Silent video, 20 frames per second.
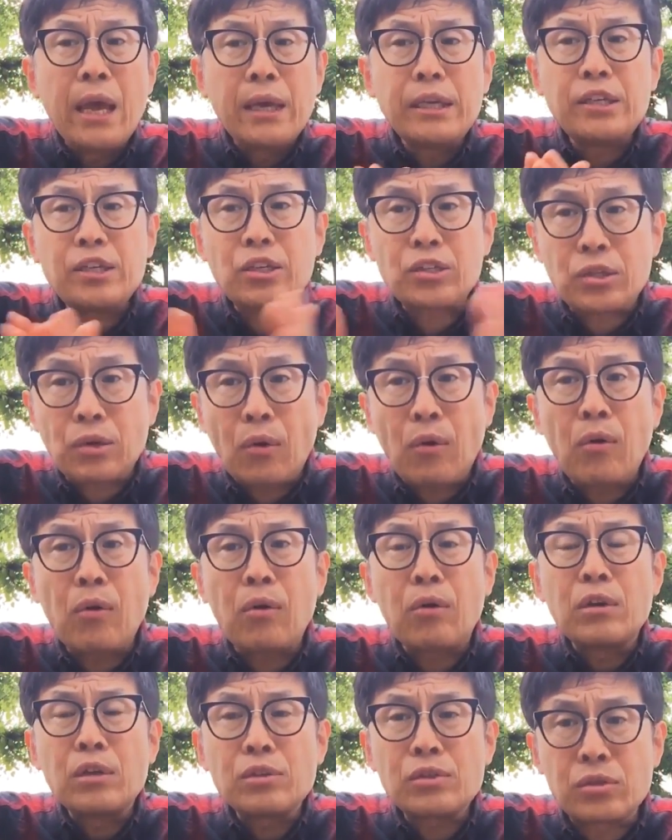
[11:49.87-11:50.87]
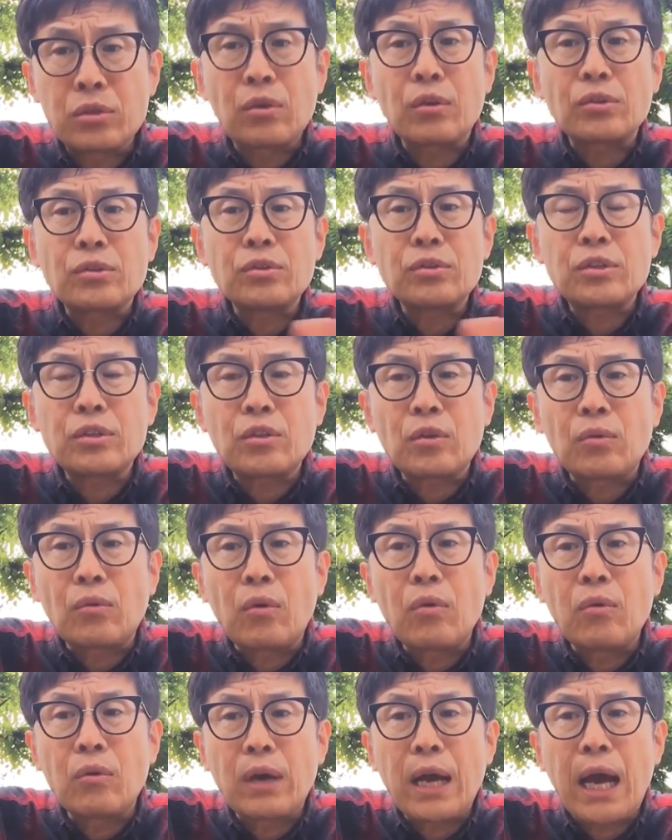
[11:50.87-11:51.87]
一生を過ごす人の
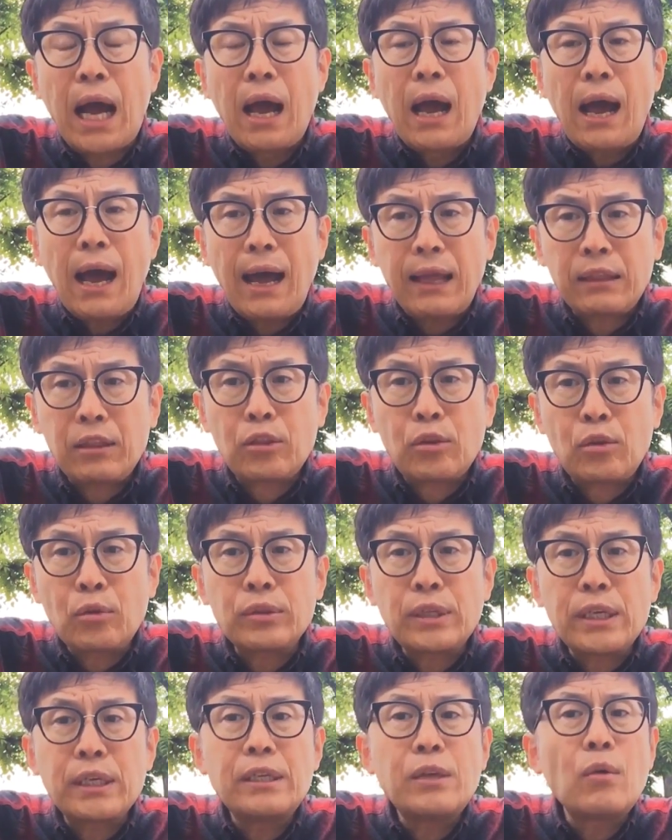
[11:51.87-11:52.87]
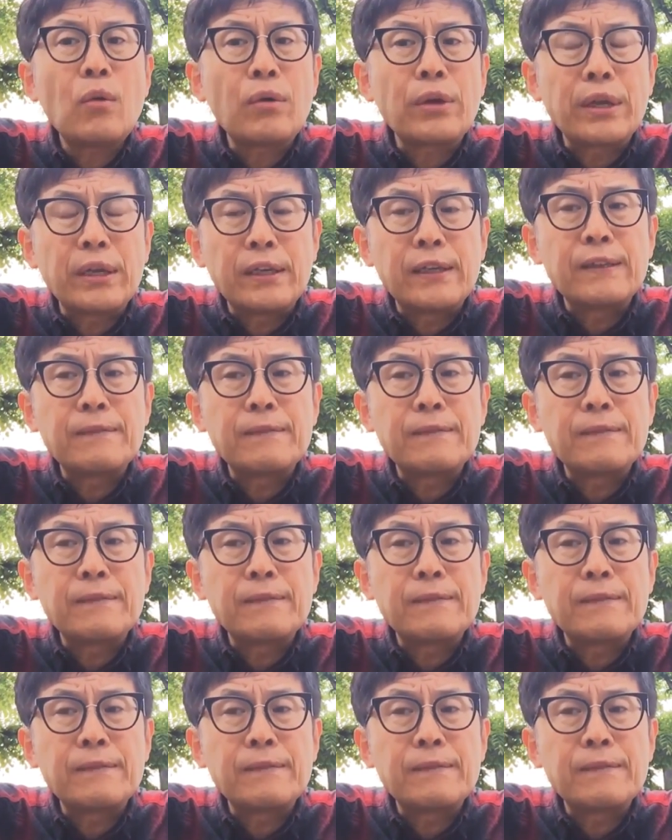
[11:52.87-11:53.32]
方が圧倒的に多い。